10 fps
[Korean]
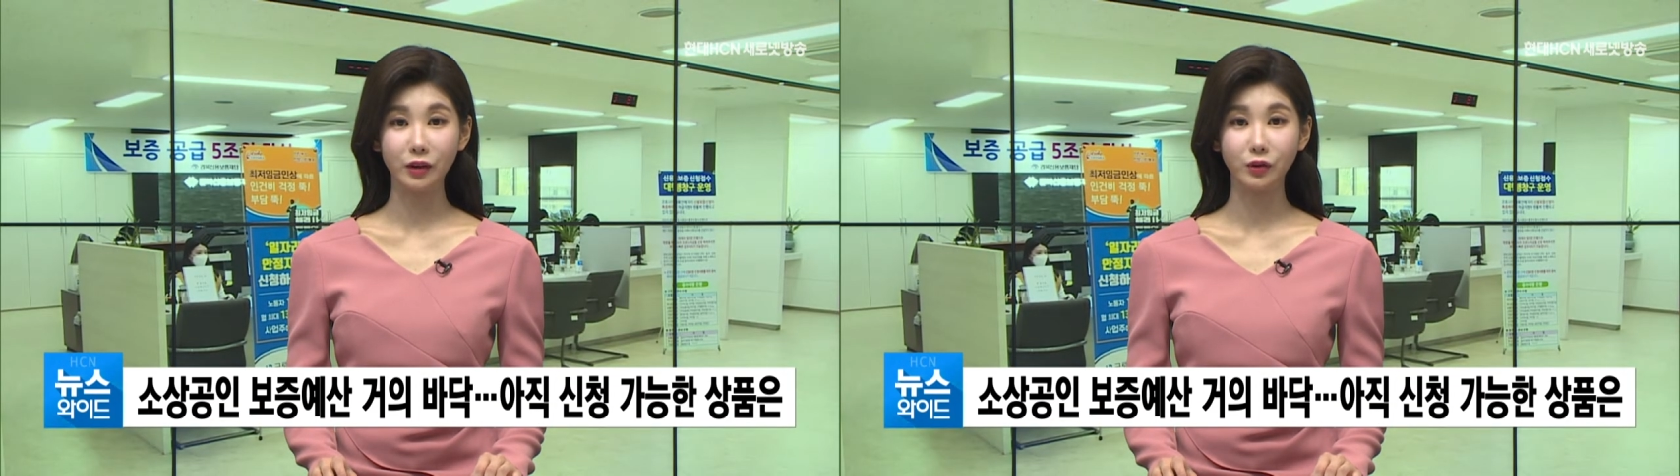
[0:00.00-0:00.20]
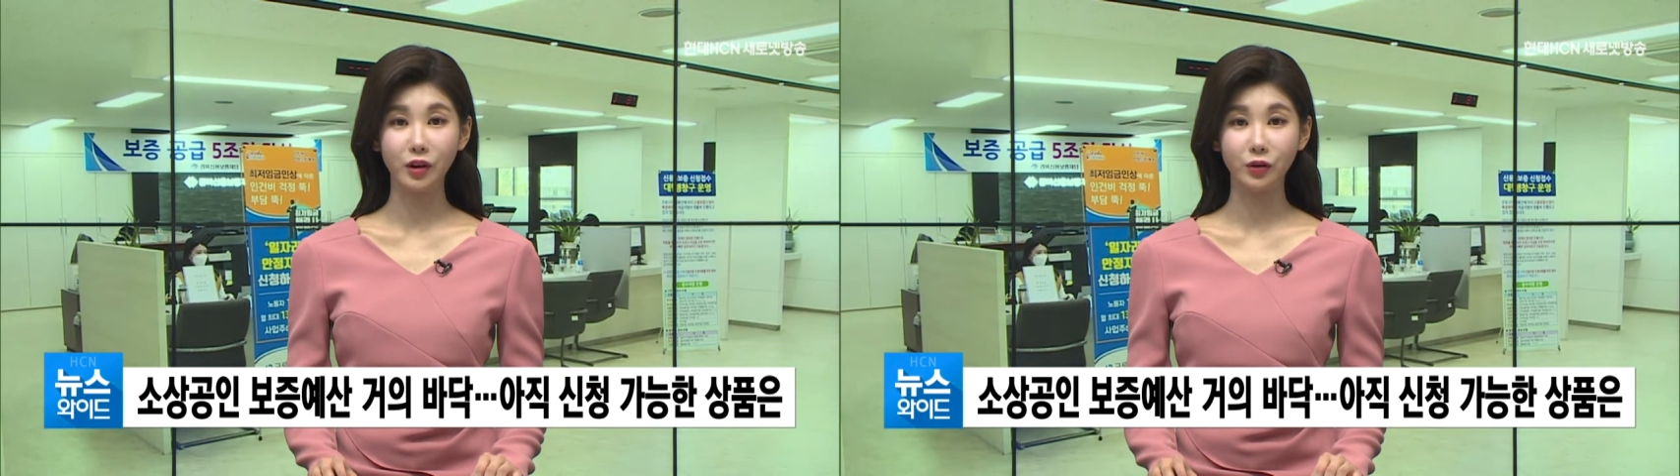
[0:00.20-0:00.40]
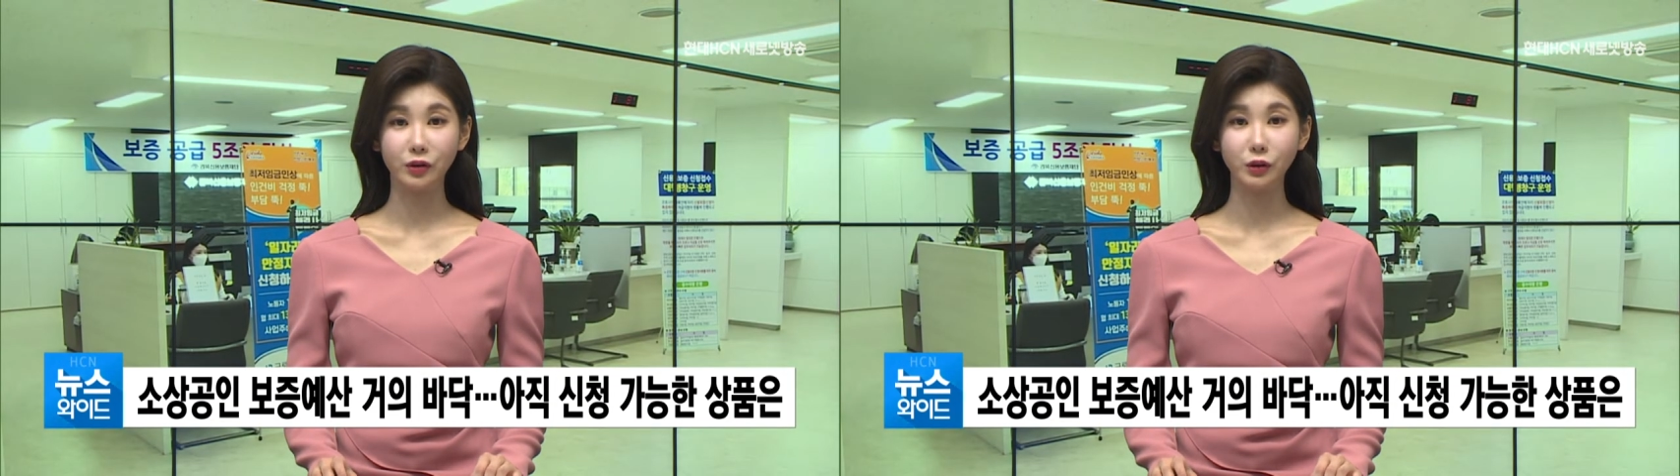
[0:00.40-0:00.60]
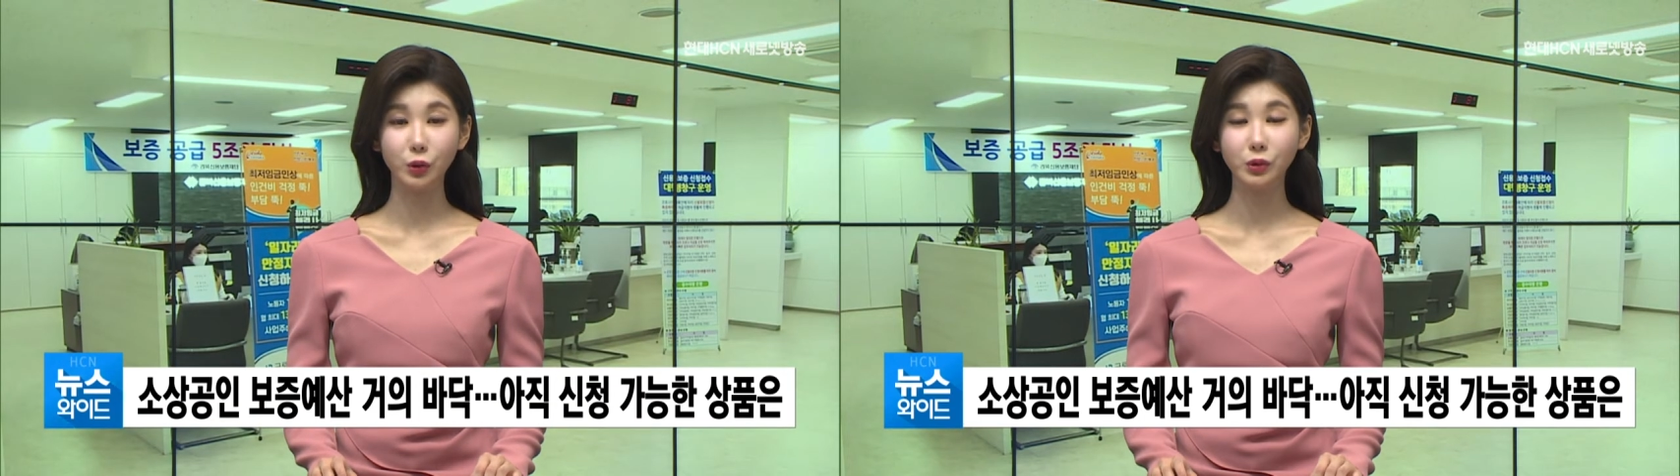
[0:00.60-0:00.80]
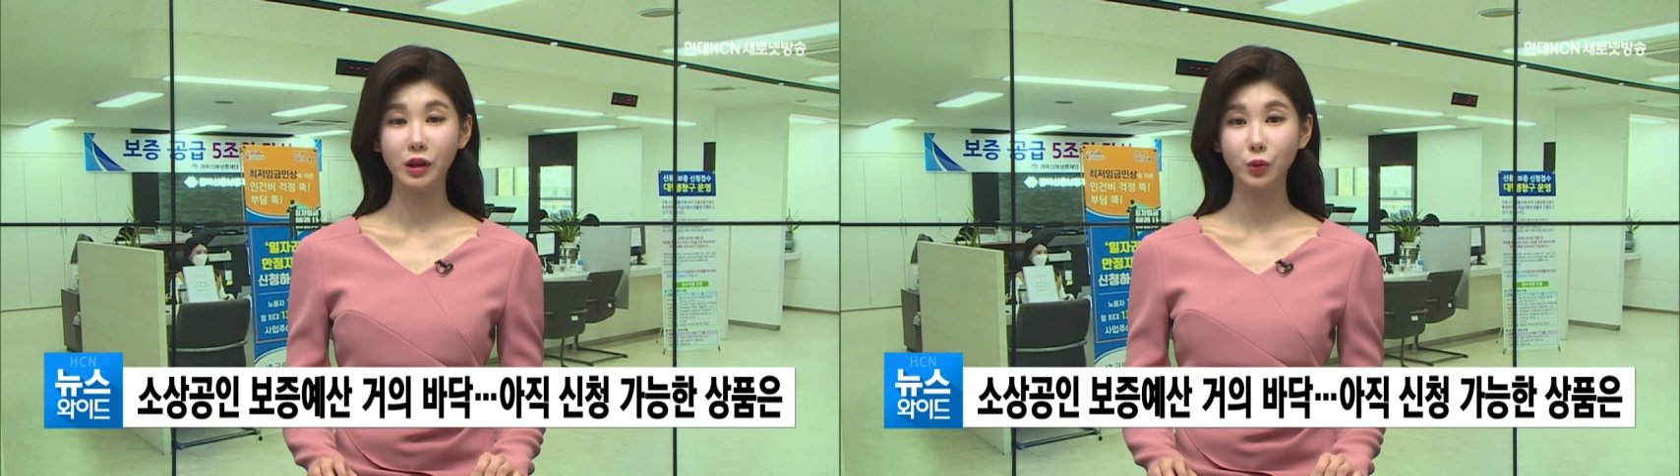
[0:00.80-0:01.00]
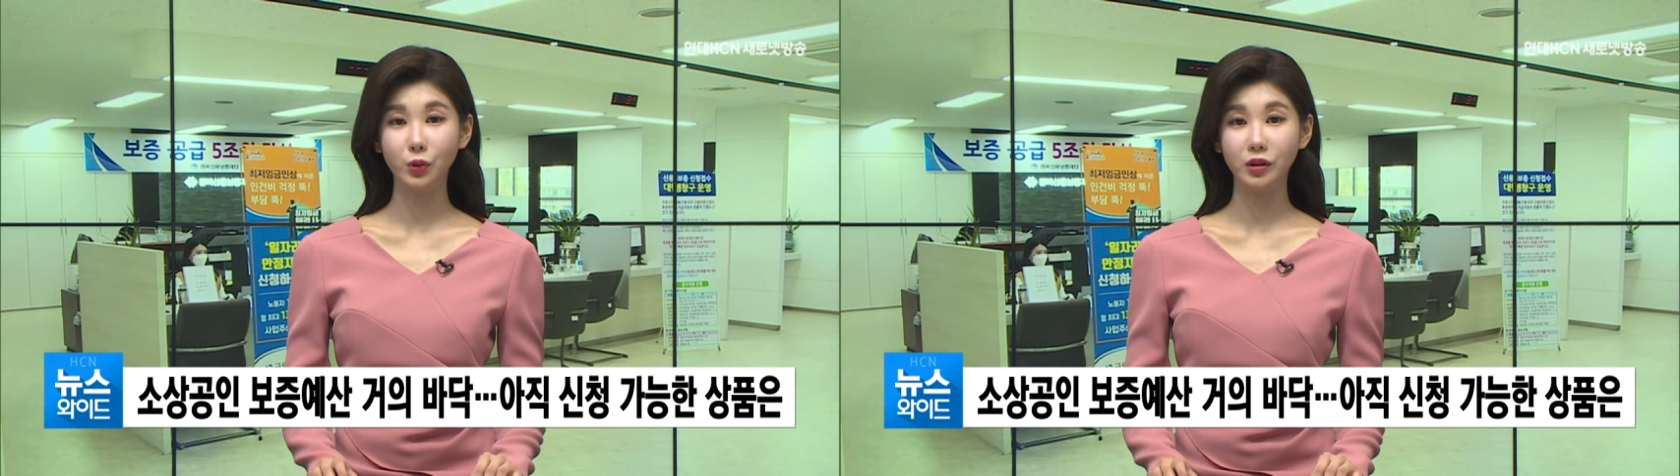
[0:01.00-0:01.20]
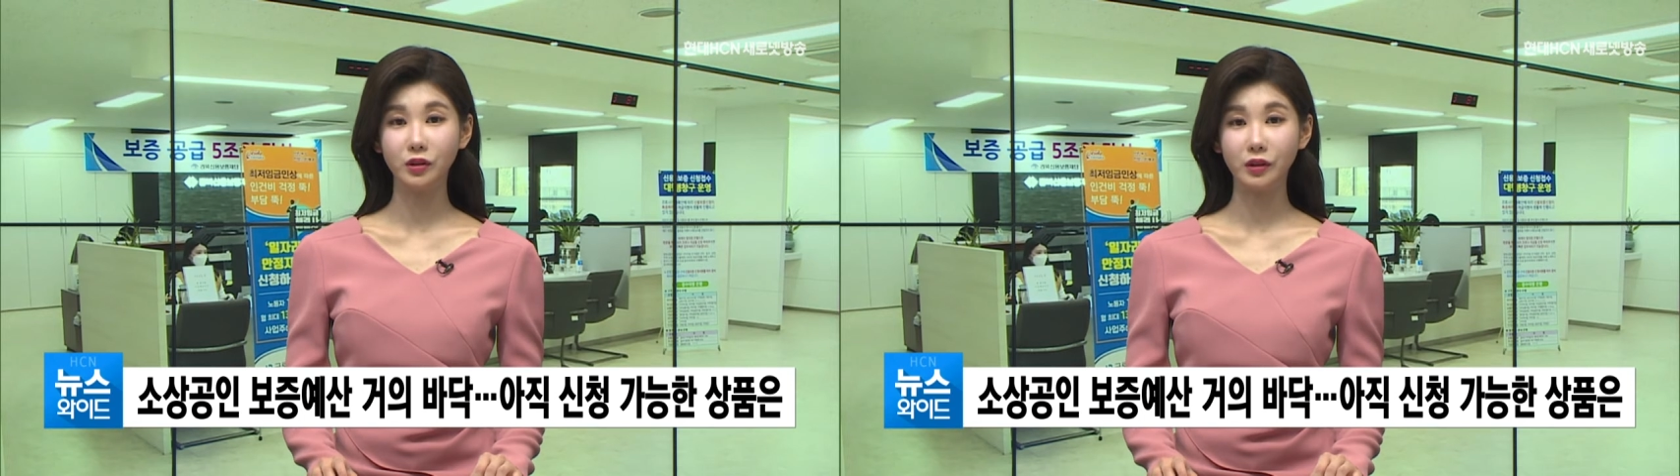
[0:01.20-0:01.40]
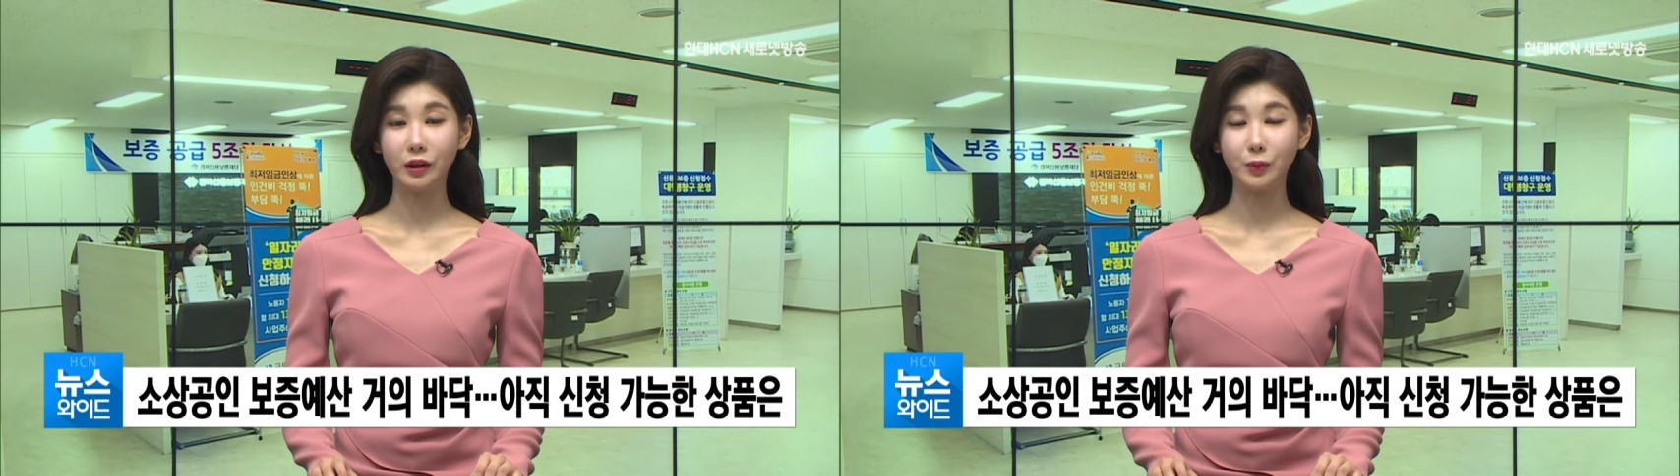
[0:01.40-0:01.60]
마련하려는
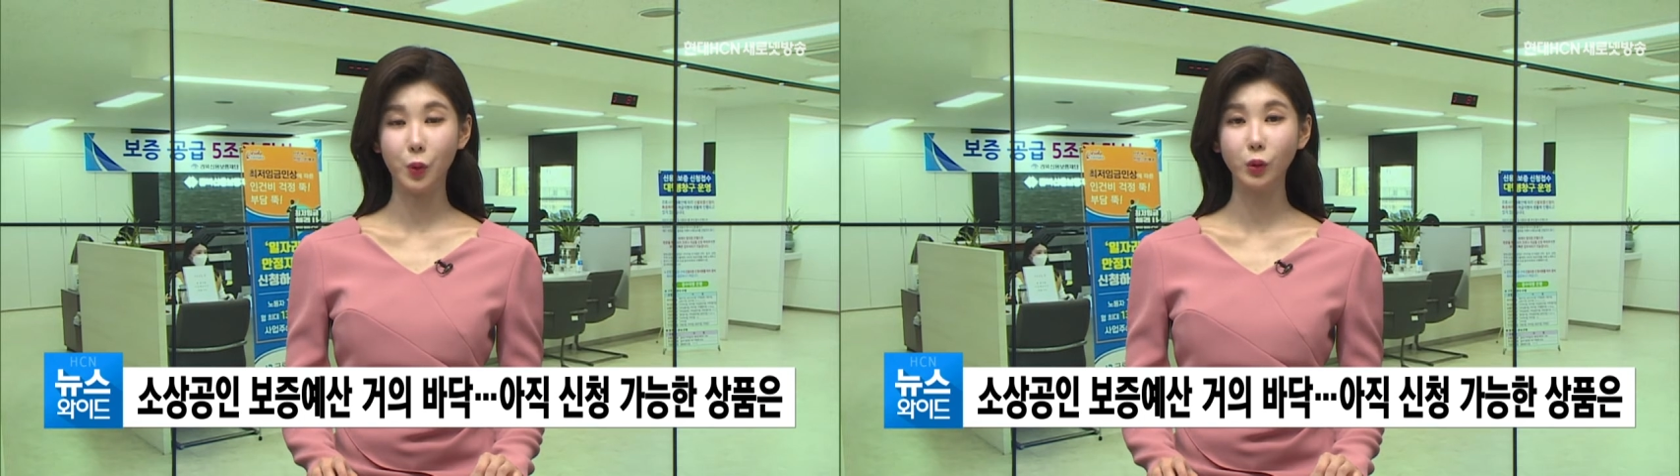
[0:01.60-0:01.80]
소상공인들이